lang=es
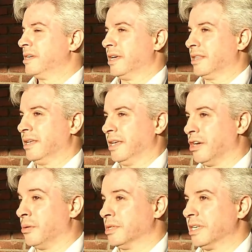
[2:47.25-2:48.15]
Este, y
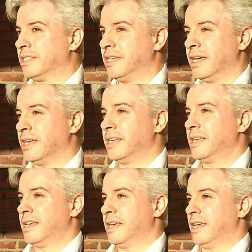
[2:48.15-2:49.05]
como te decía,
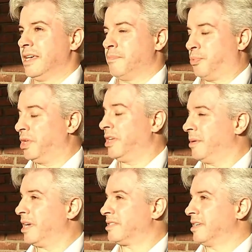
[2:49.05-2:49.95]
eh, puede
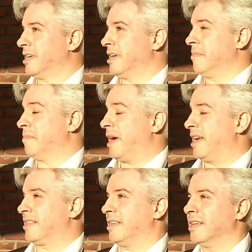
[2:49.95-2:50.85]
verse en
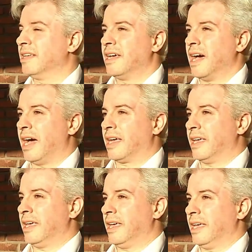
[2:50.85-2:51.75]
parte a
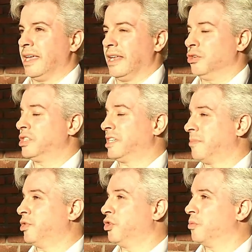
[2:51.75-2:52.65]
que no se haya
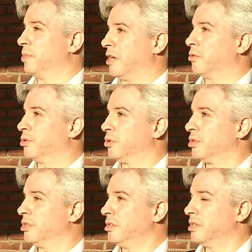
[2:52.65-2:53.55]
podido cumplir algún
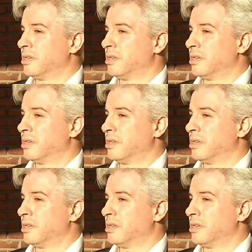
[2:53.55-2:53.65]
turno,